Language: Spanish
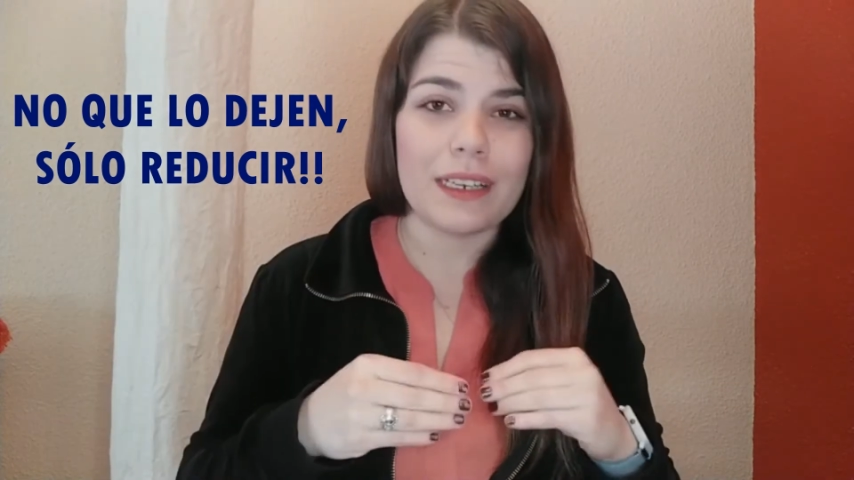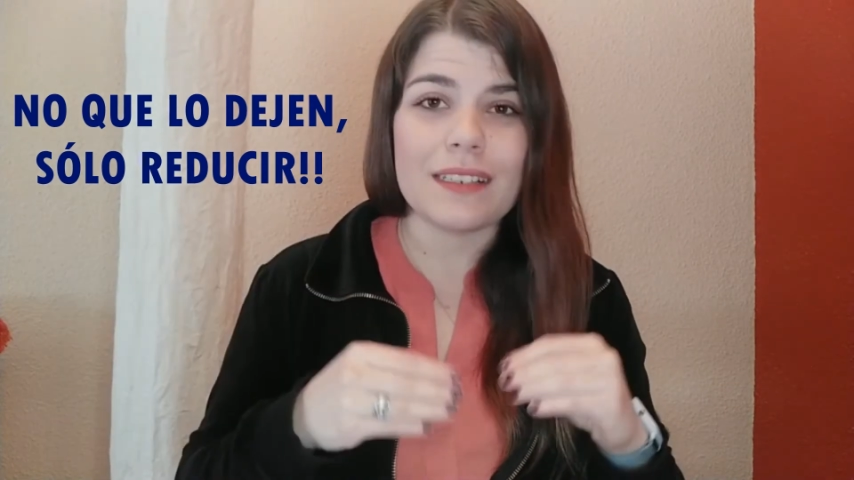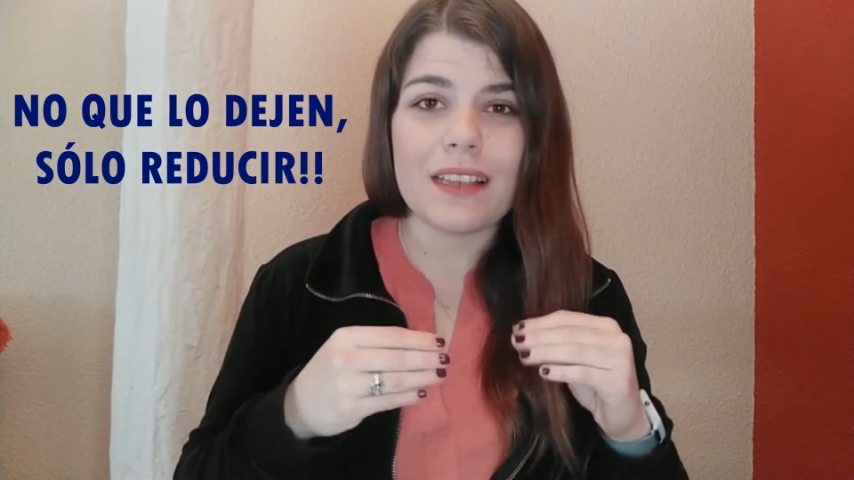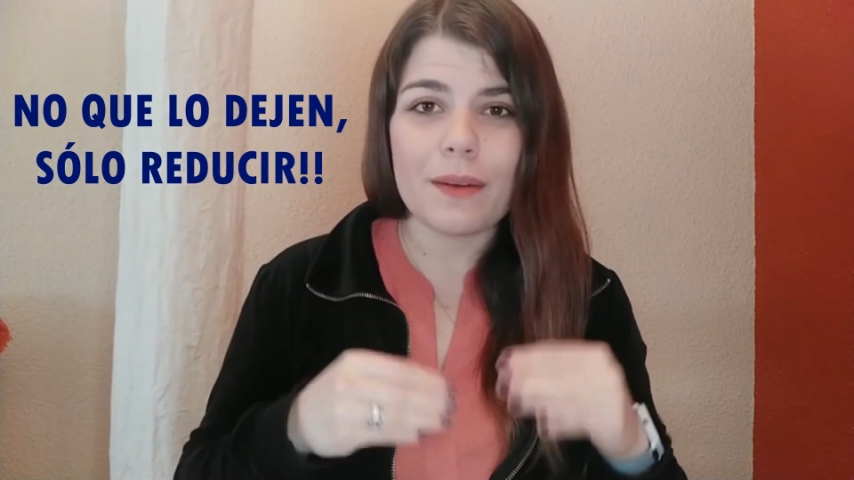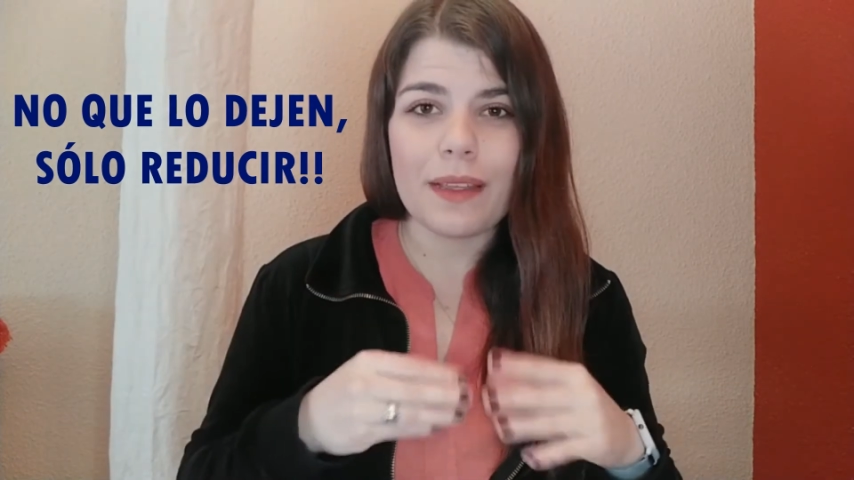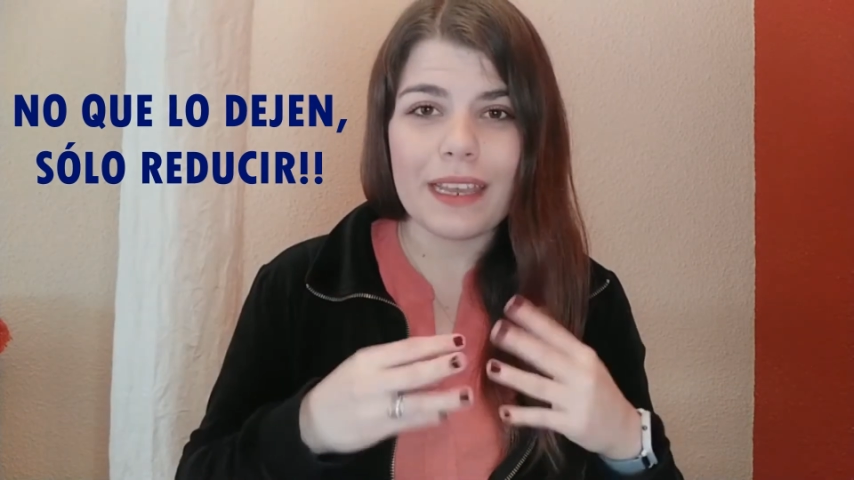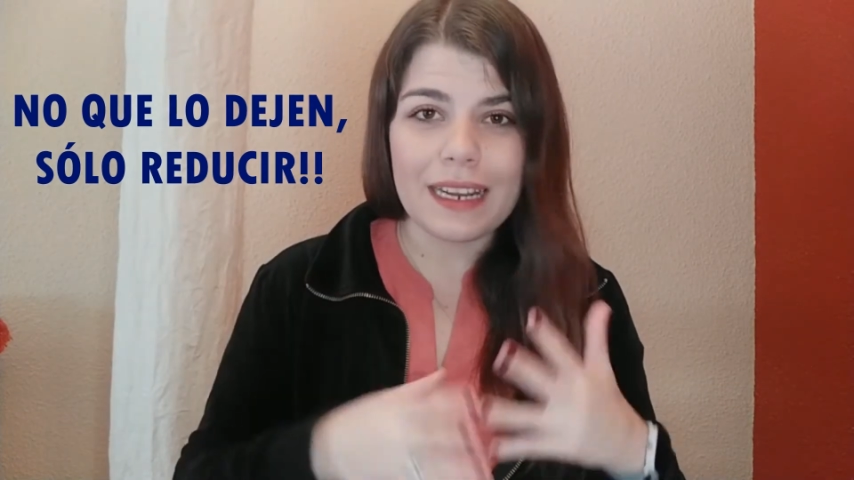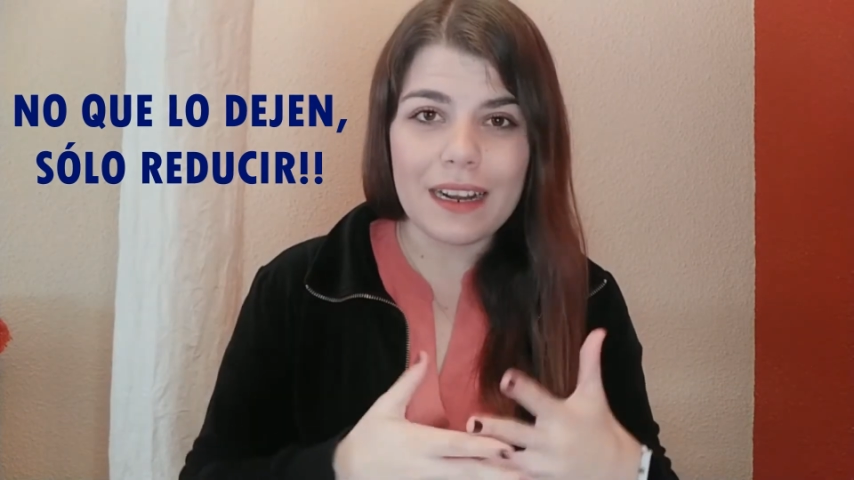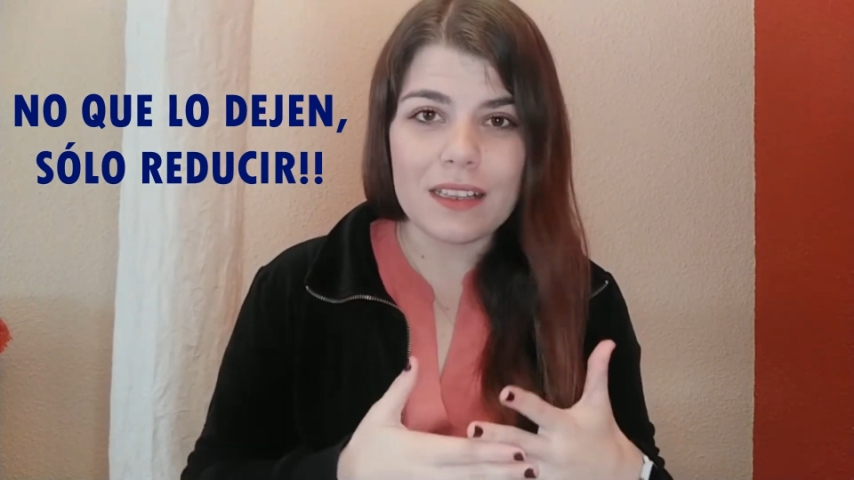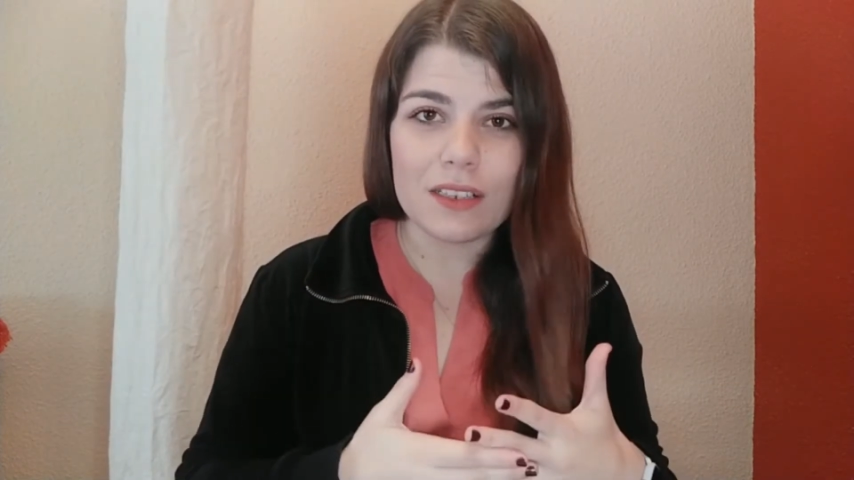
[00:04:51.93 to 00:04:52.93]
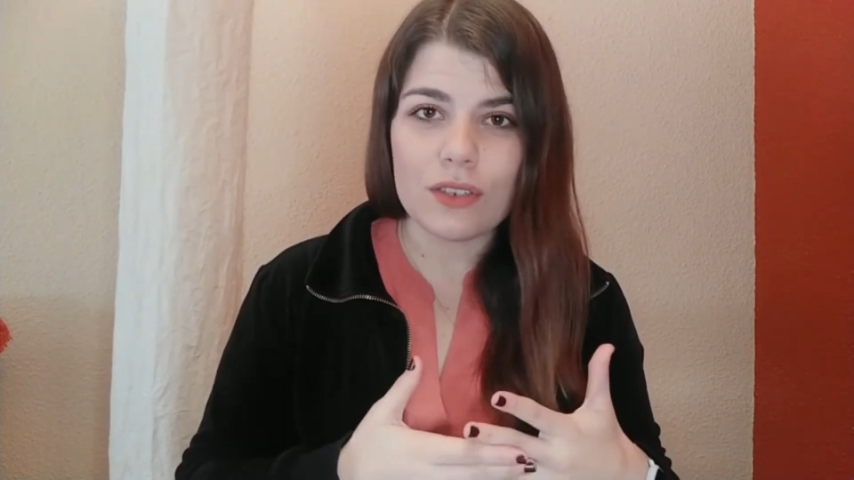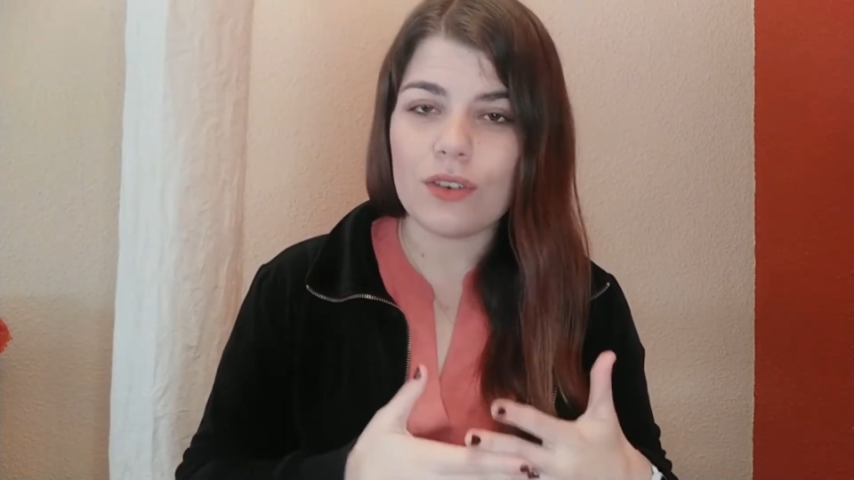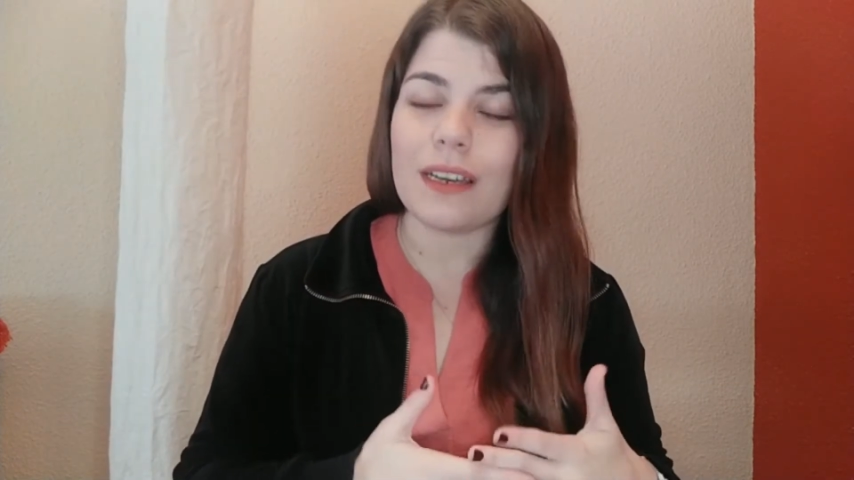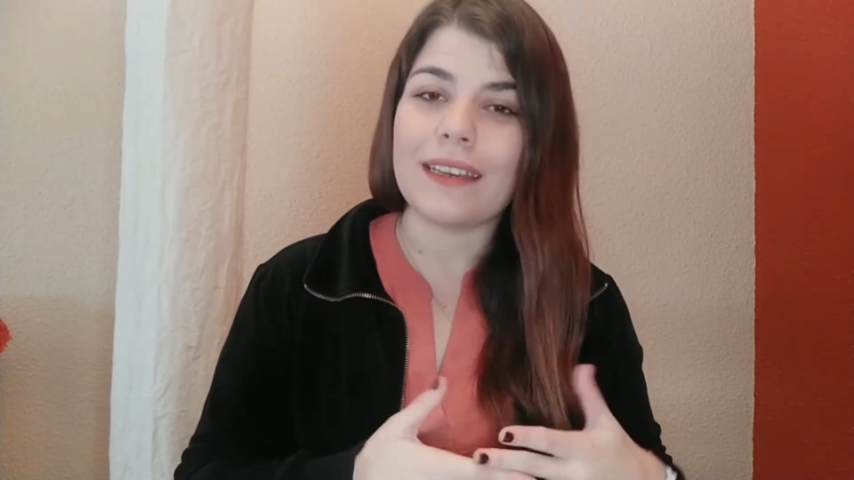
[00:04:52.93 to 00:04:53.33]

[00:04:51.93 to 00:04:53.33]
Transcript: reserva de calcio